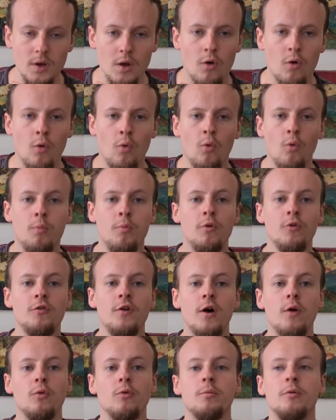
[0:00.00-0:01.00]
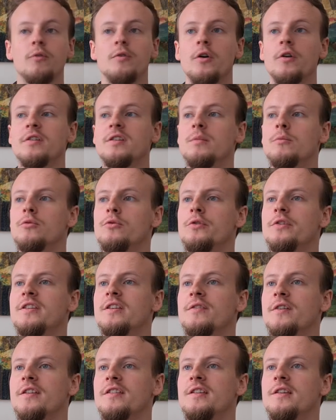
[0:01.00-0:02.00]
on peut le voir, on peut le voir aussi beaucoup.
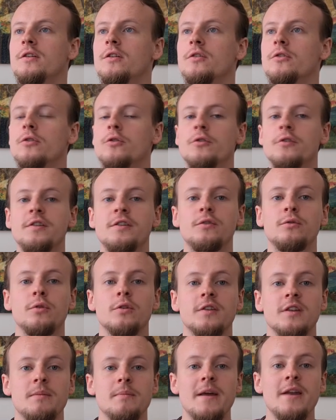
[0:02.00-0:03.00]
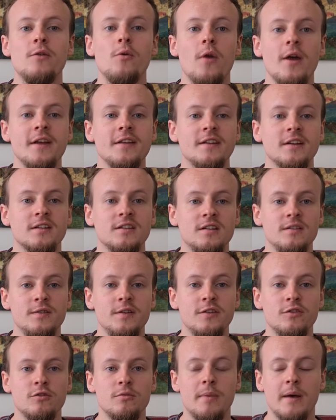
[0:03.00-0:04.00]
C'est fascinant dans le discours des men right
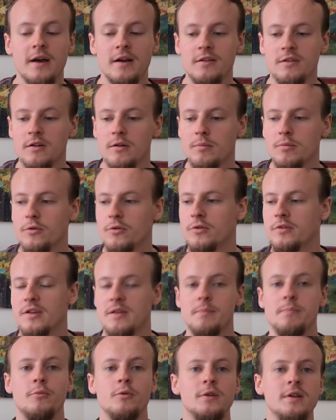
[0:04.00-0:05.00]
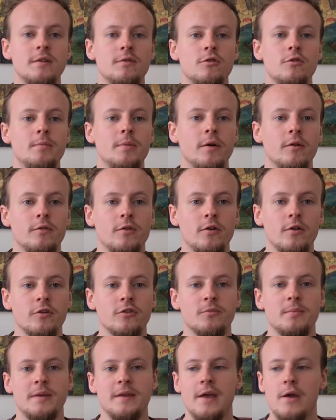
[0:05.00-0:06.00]
activistes, par exemple. C'est peu développé en
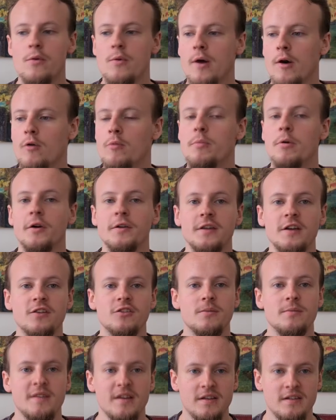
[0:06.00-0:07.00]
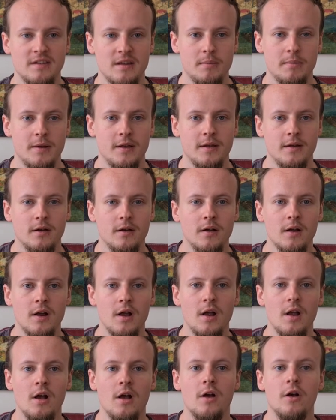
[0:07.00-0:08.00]
France, mais il y a eu un reportage comme ça qui s'appelait euh,
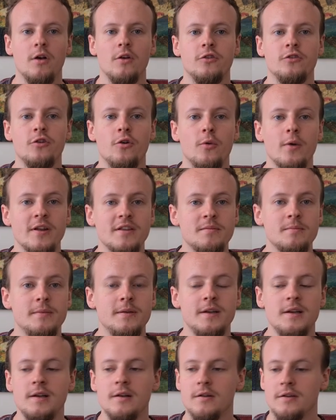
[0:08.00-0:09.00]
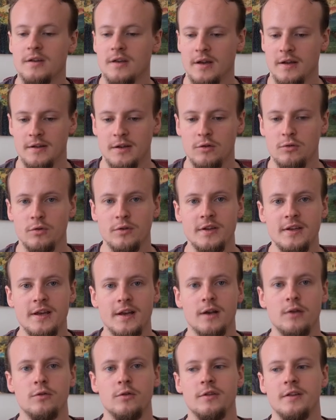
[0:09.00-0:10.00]
euh, The Red Pill, qui a été tourné il
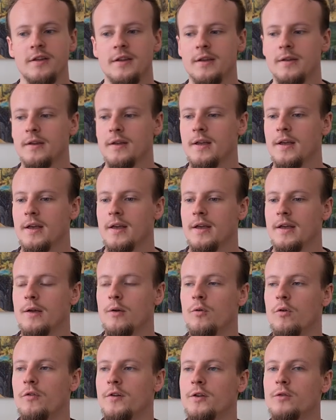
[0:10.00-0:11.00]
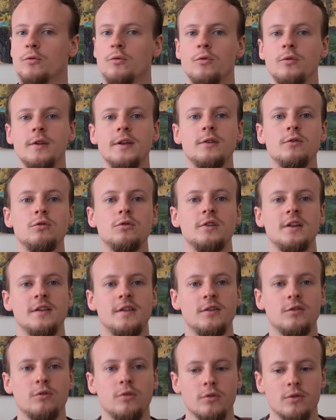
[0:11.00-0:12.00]
y a quelques années, et où en fait on, écoute les
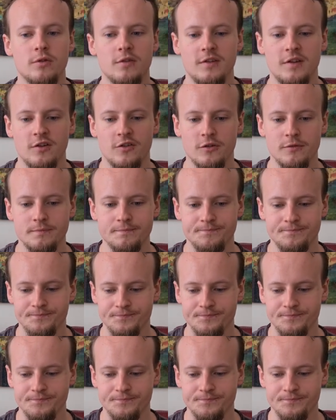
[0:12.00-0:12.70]
discours de ces gens,